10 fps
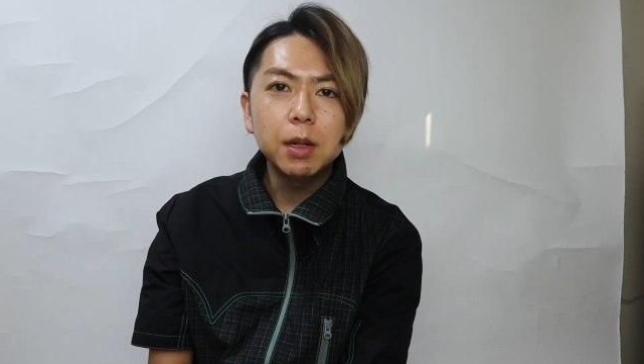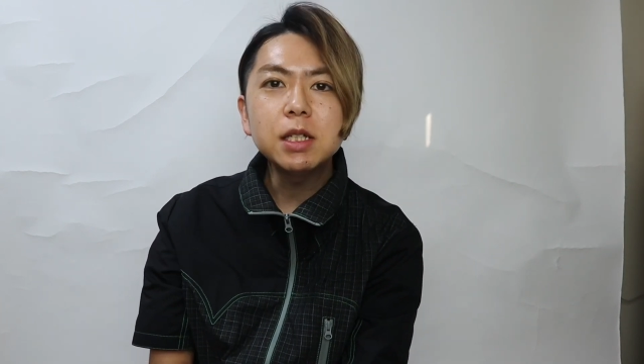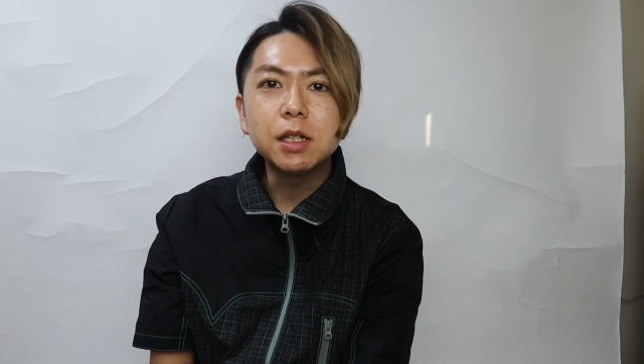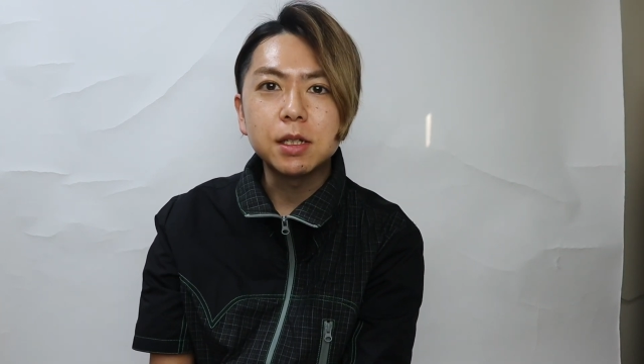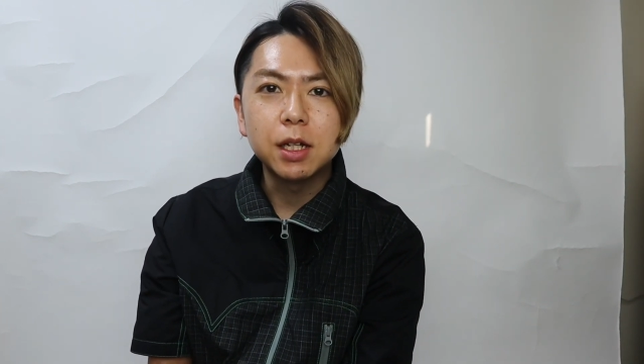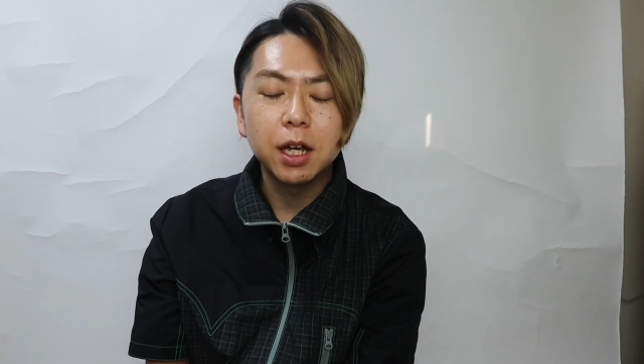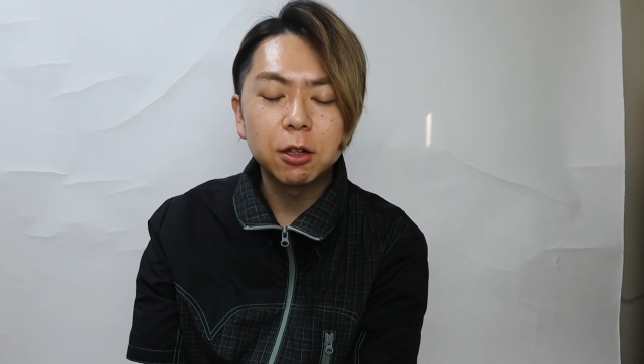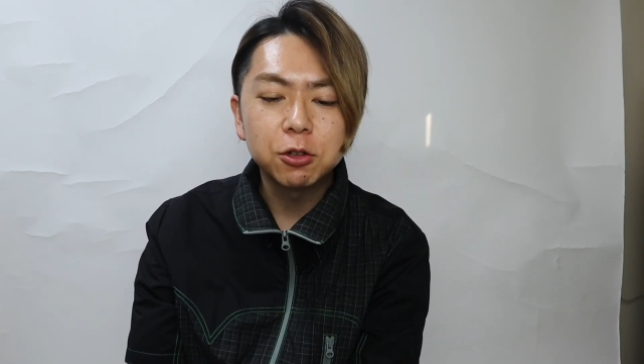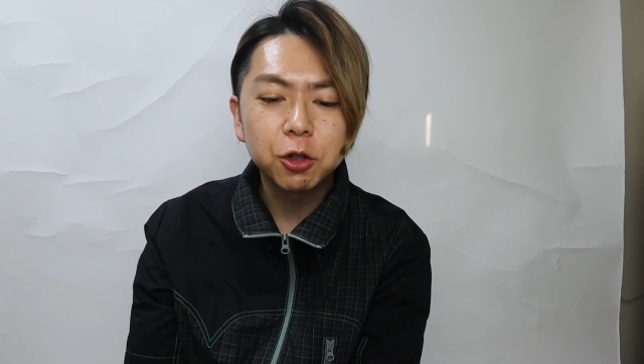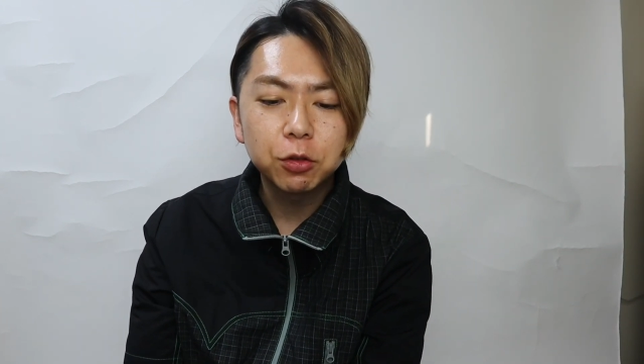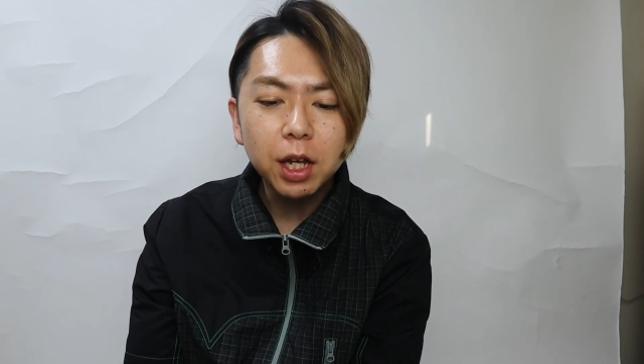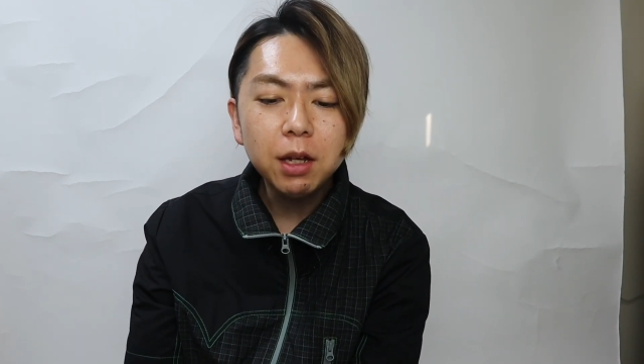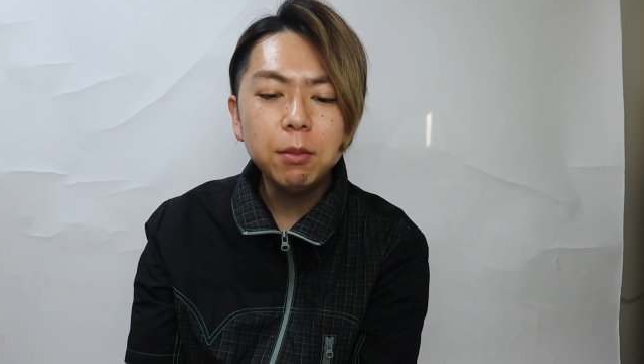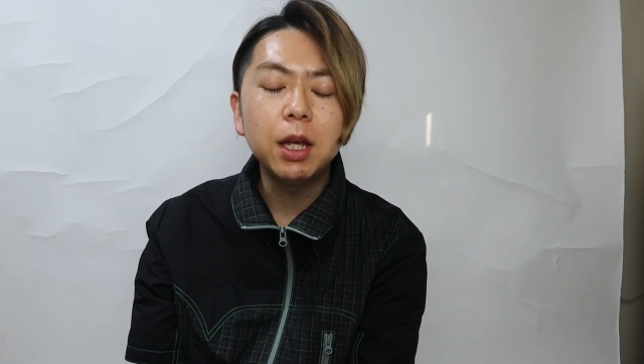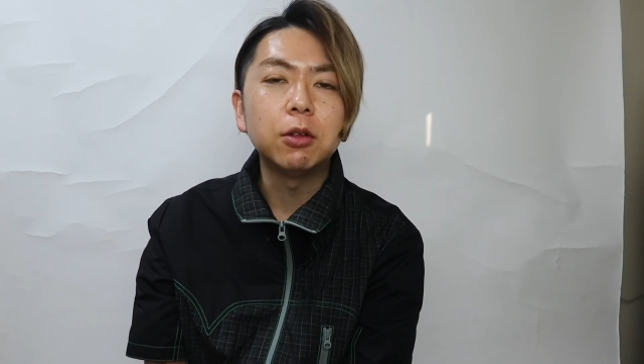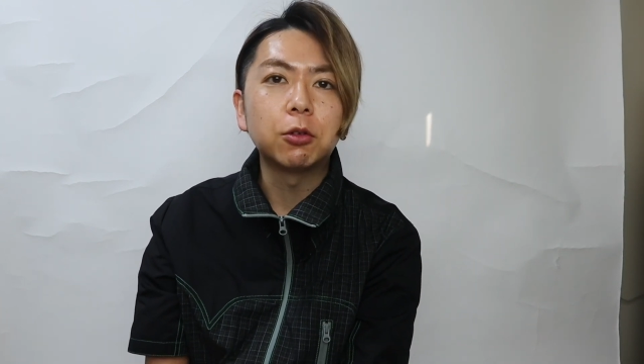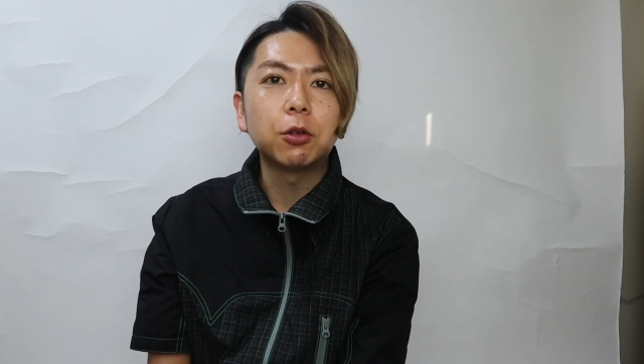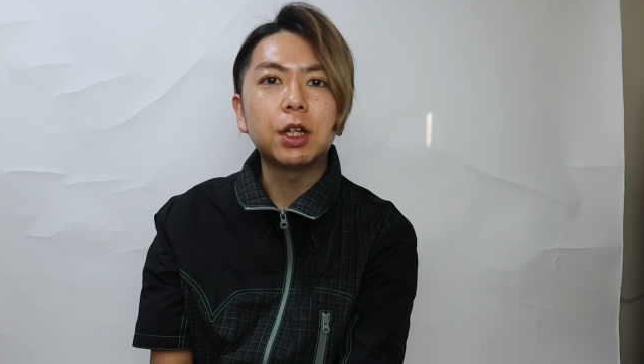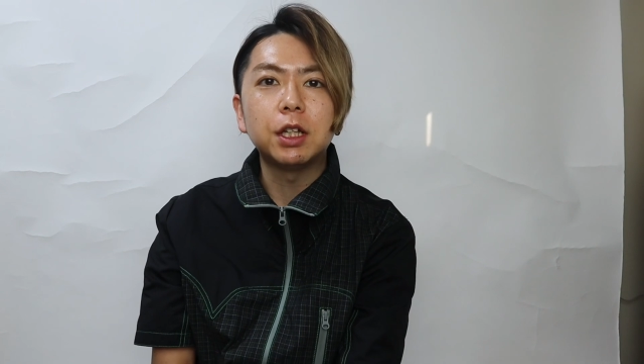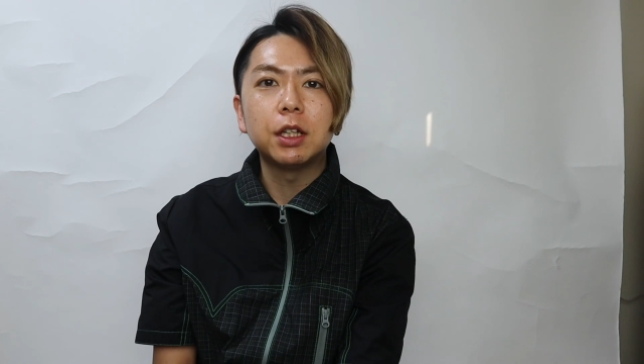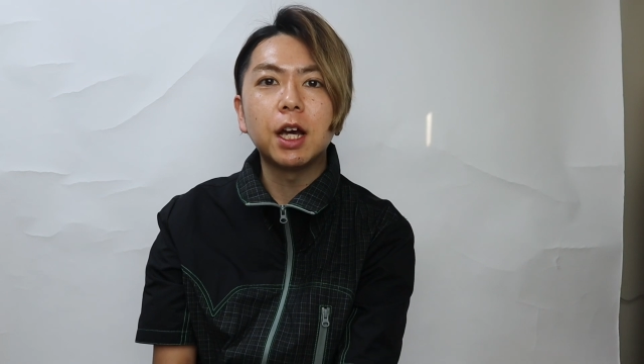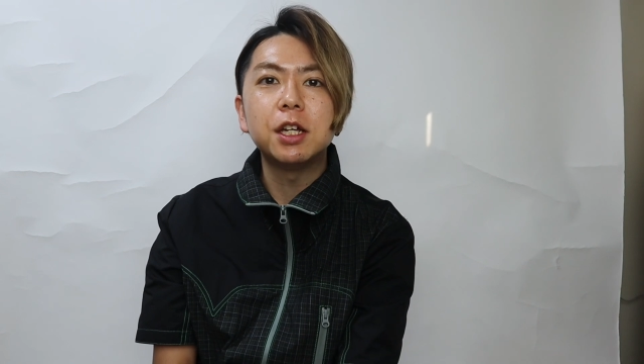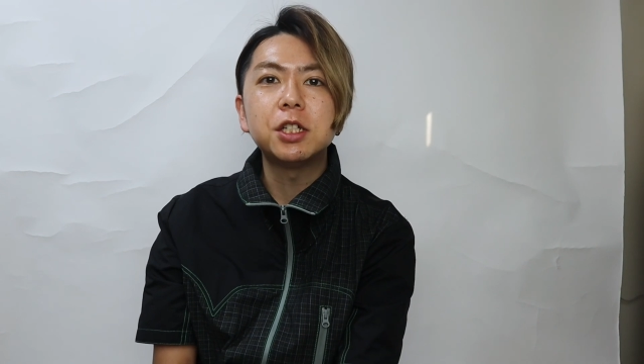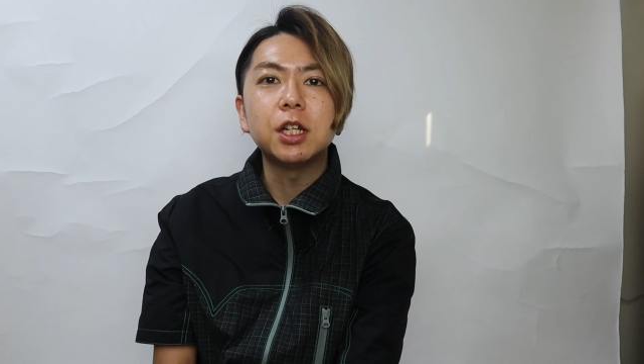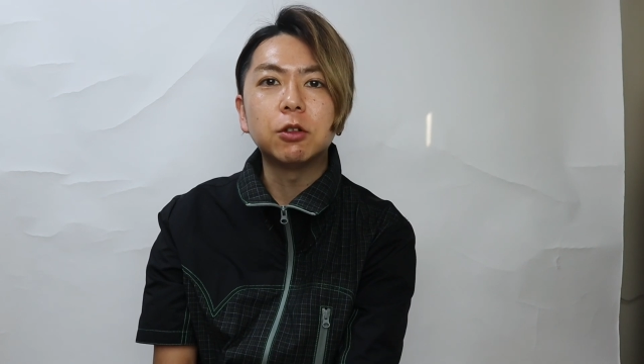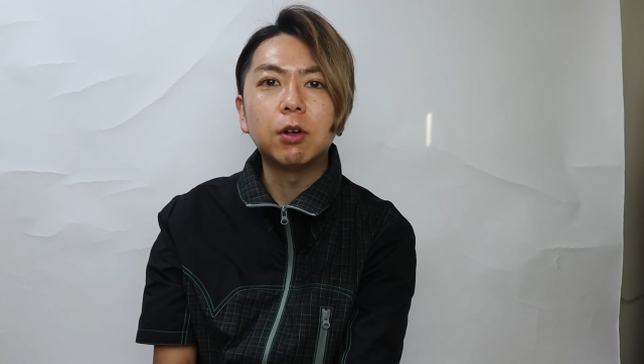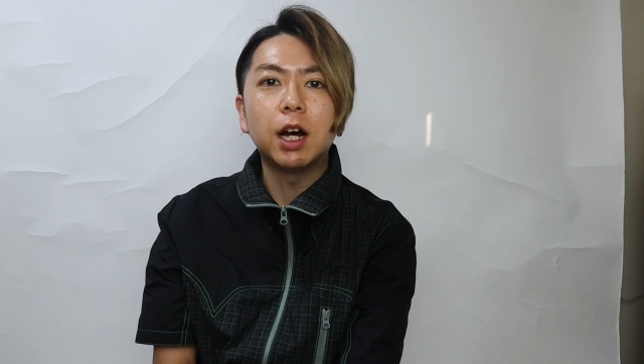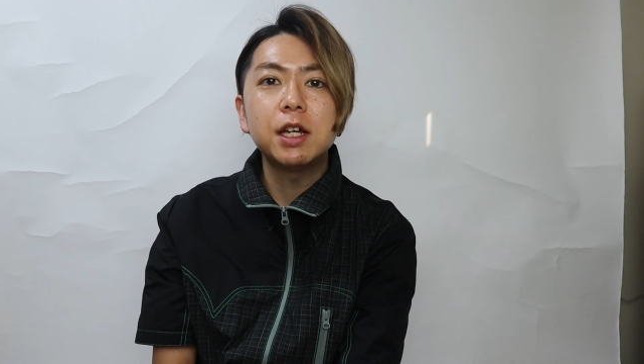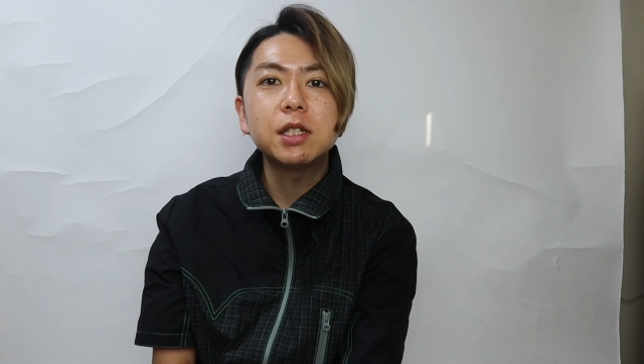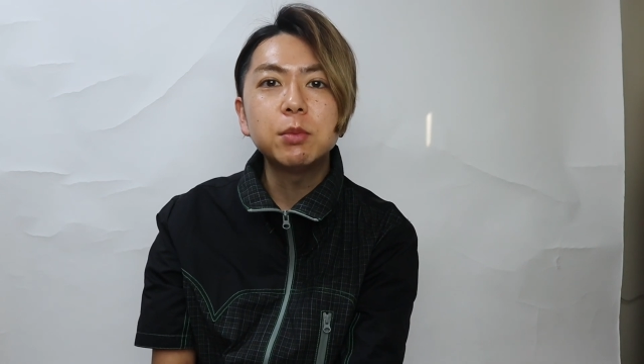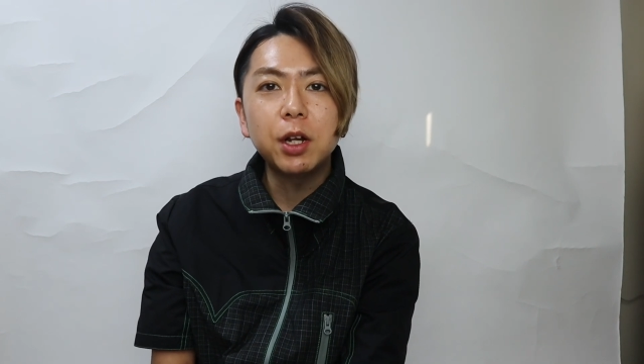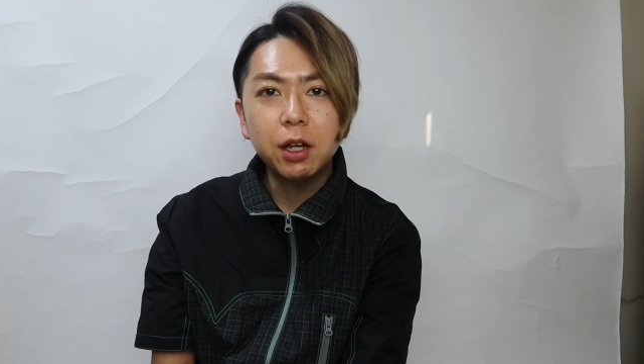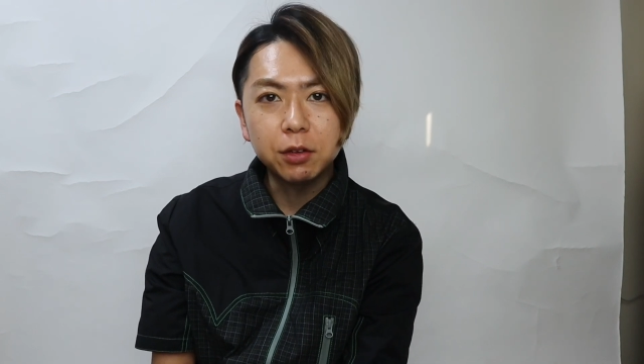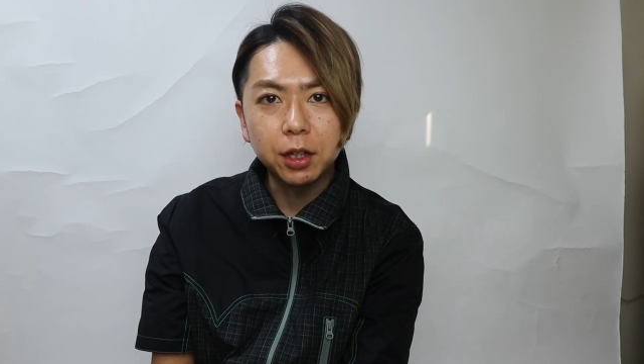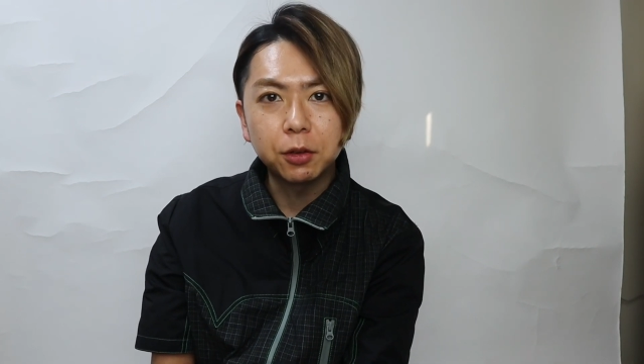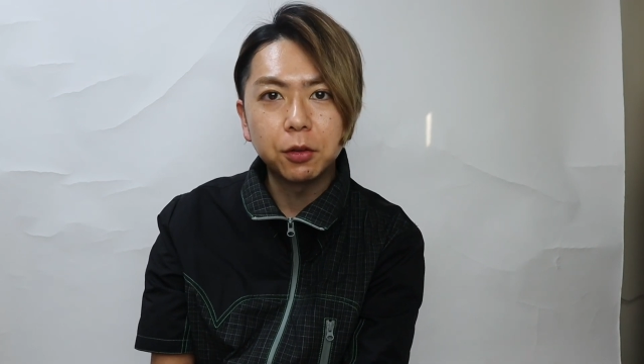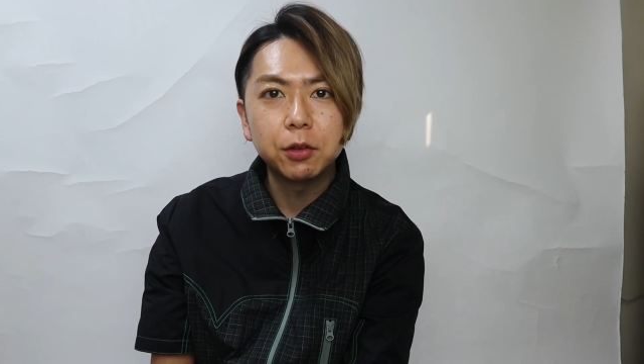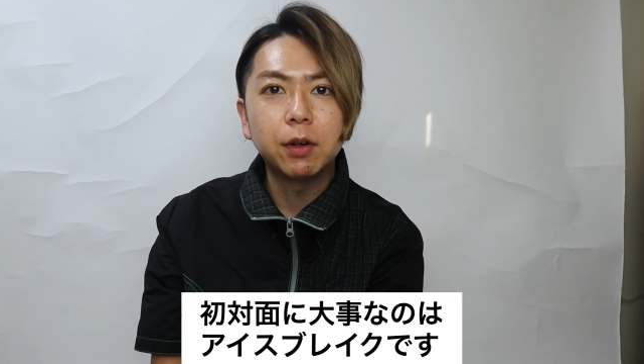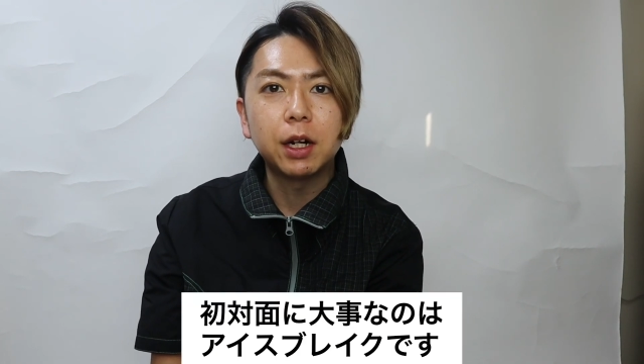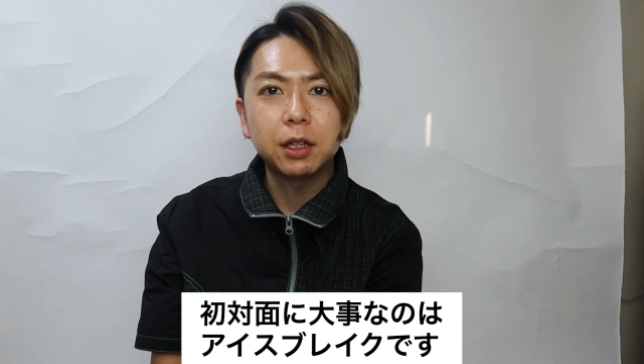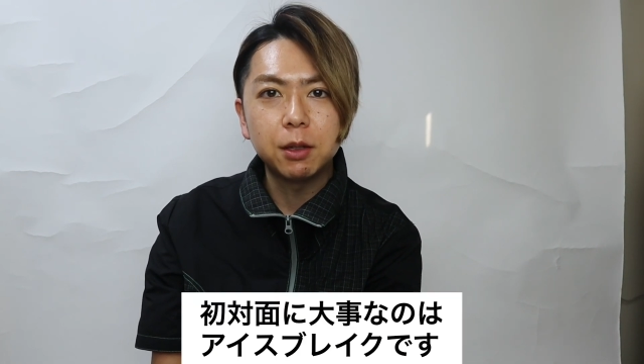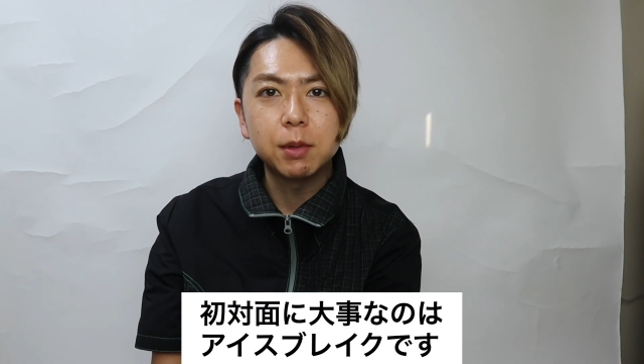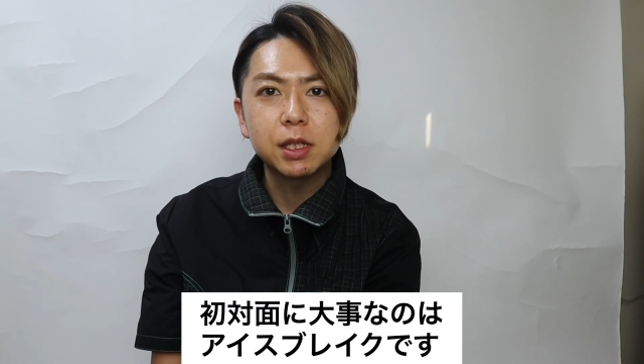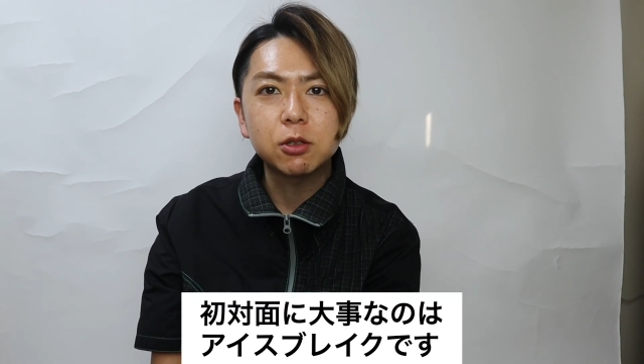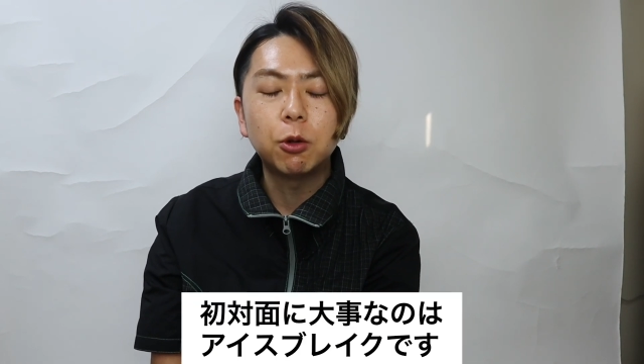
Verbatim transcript: まずですね、あの、初対面の時に大事なのはアイスブレイクだと言われています。